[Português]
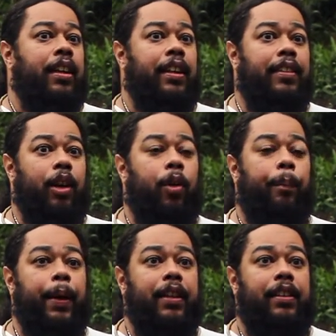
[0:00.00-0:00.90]
está
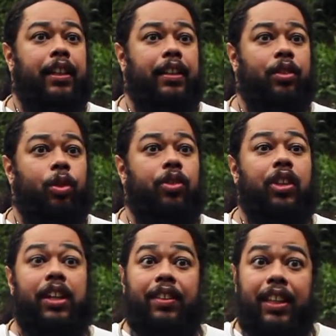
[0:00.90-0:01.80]
completando
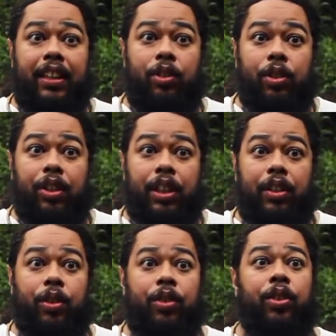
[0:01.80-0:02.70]
300
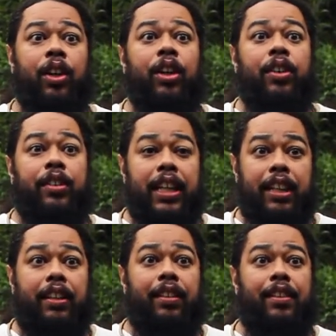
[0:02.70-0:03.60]
anos
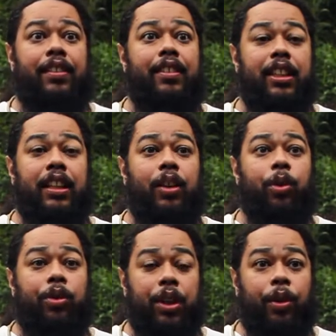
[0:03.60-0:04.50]
desde
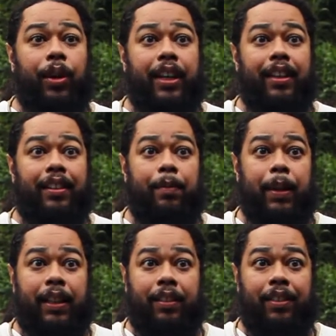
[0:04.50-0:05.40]
o seu
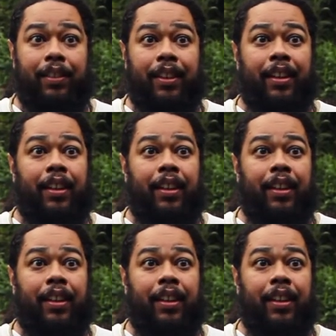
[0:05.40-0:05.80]
renascimento,